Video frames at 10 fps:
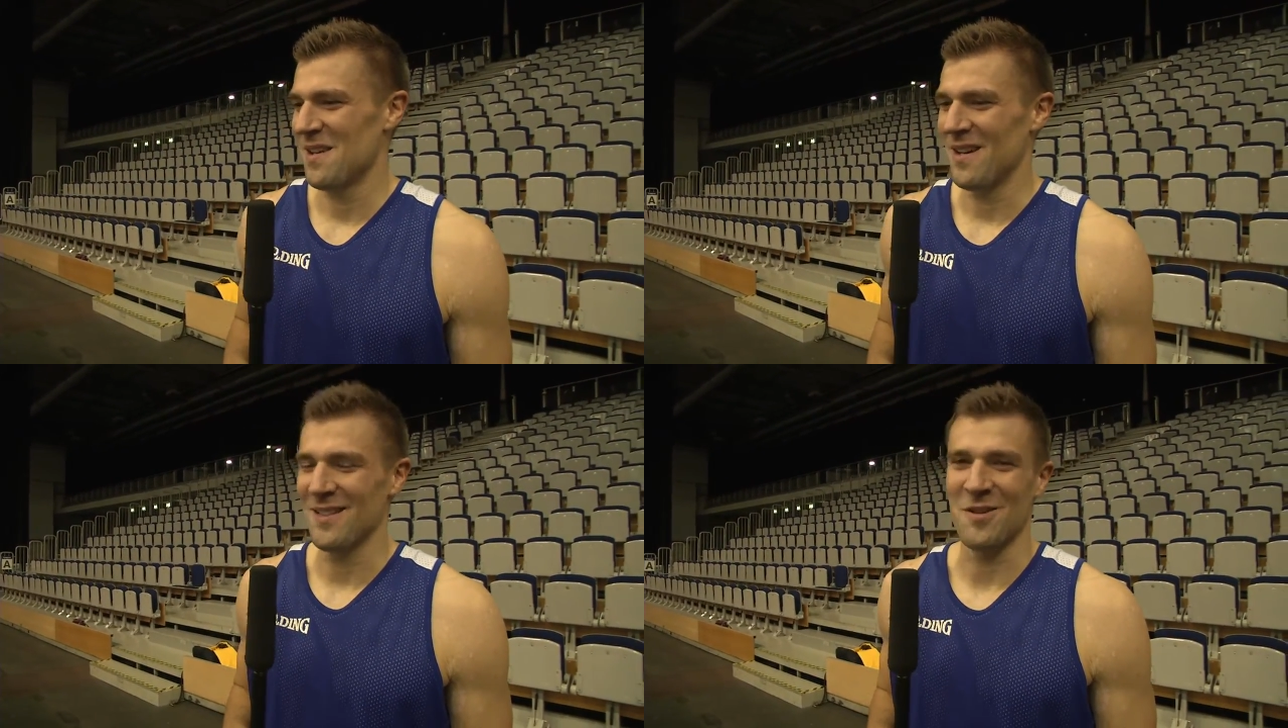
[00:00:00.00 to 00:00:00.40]

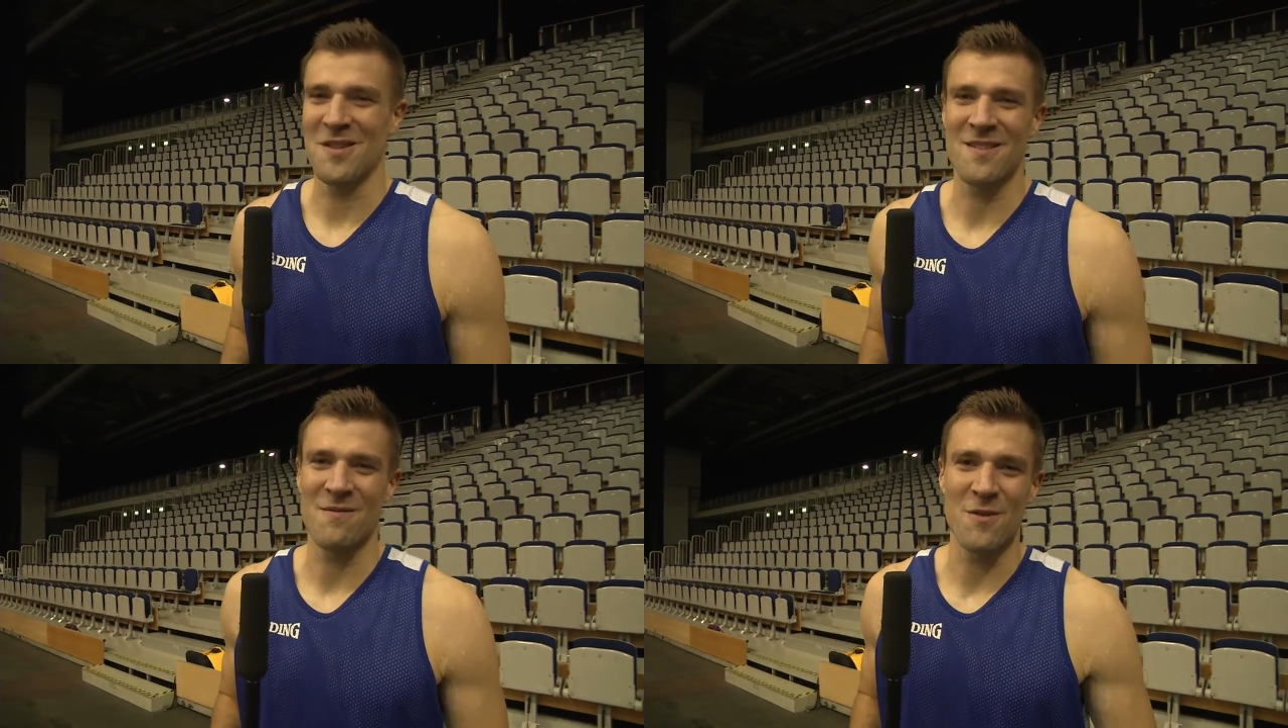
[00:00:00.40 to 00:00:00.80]

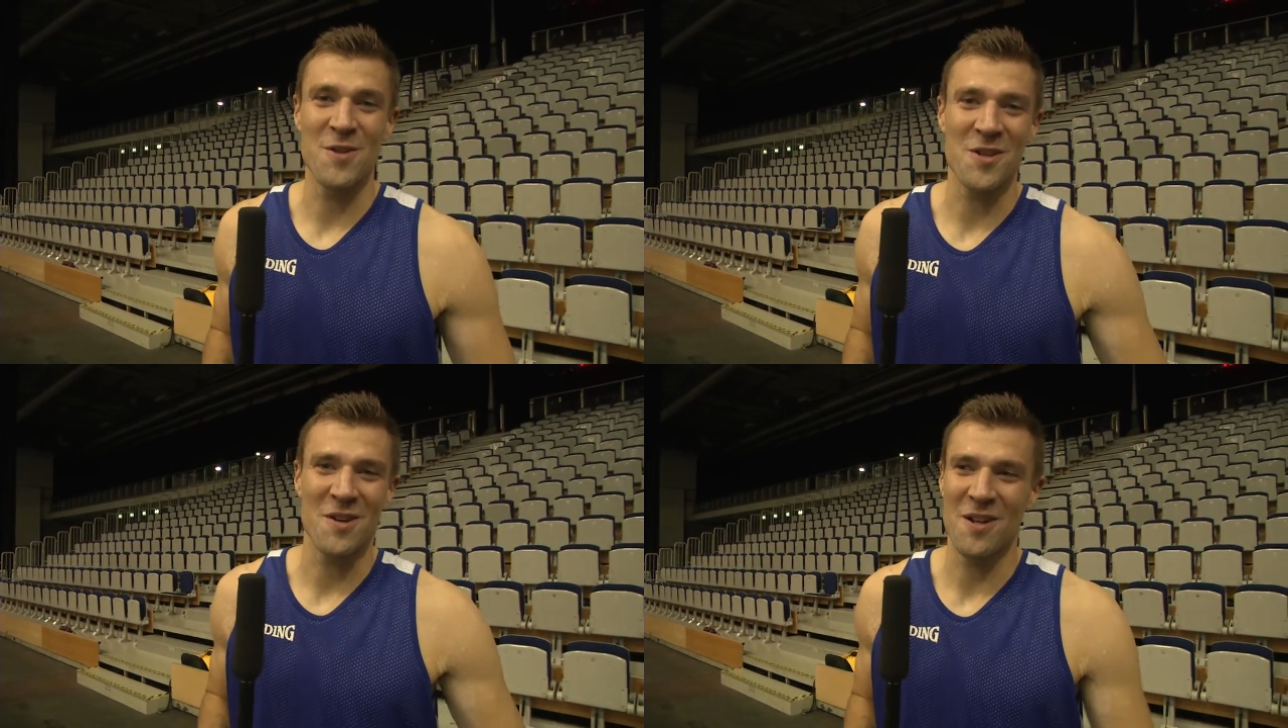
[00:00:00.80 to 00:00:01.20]
ansonsten
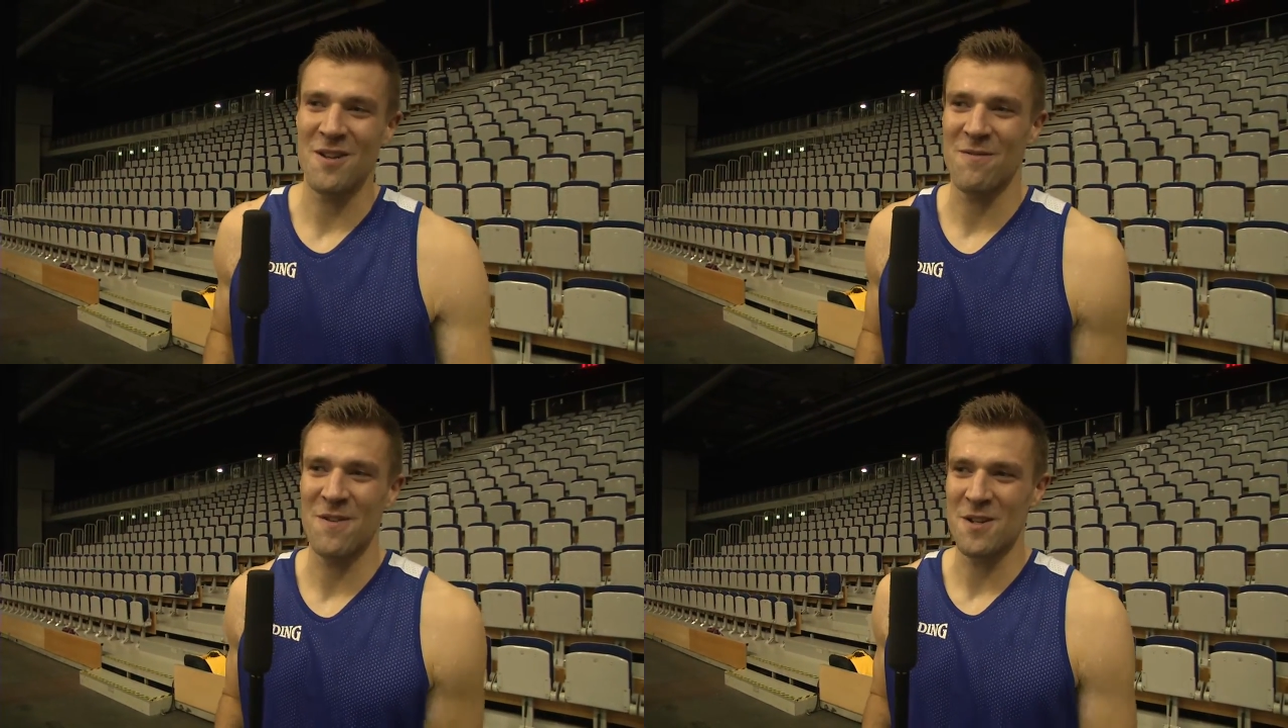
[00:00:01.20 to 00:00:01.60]
wünsche ich
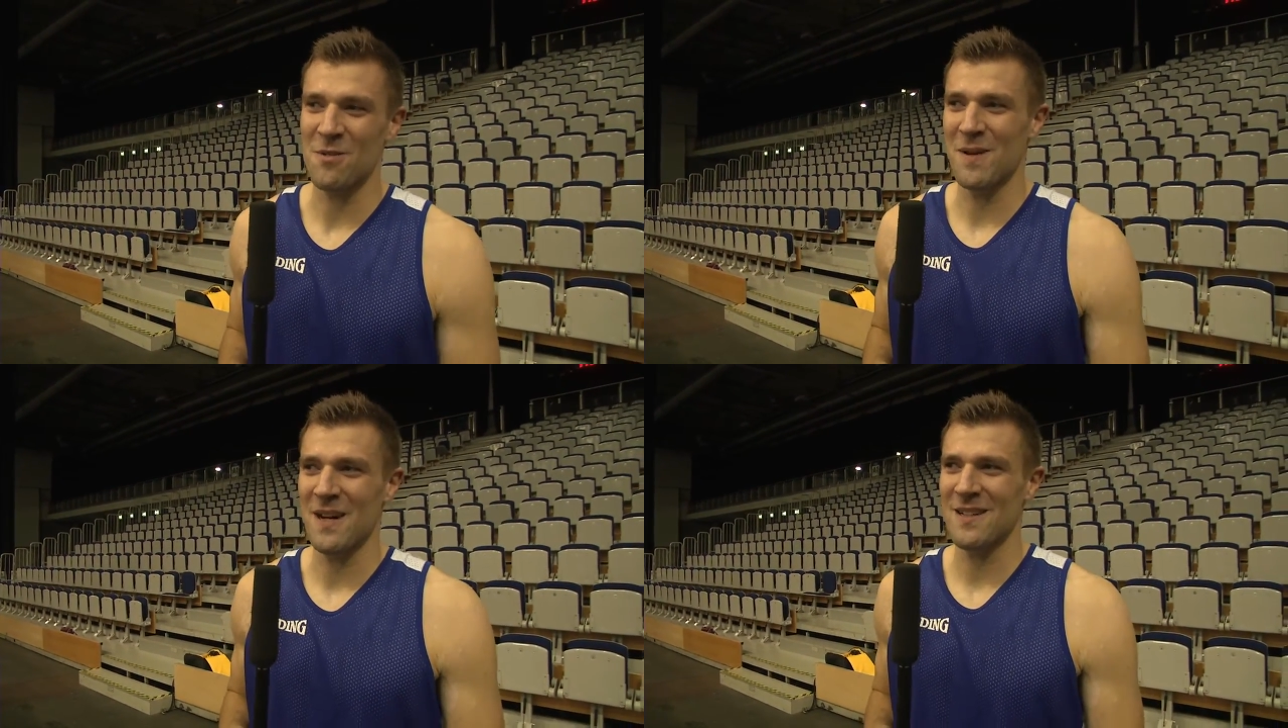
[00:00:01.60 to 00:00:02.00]
euch viel
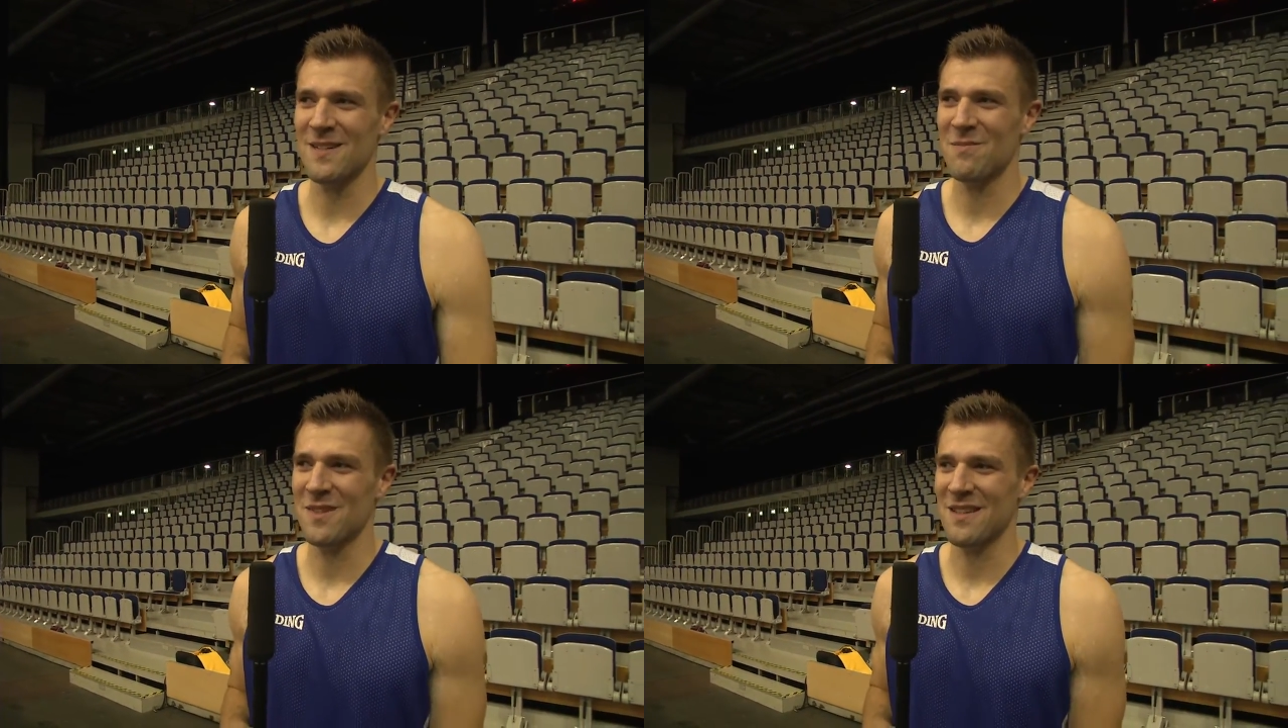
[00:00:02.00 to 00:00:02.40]

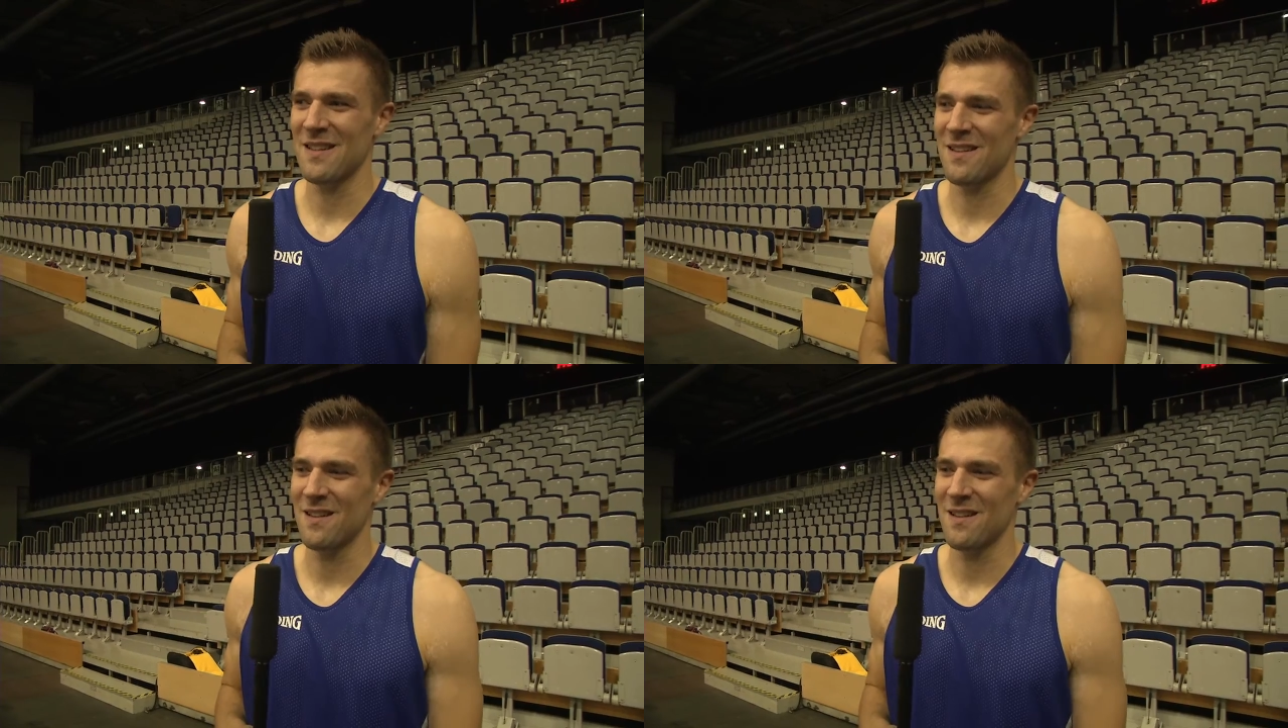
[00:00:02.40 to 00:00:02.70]
Spaß mit den,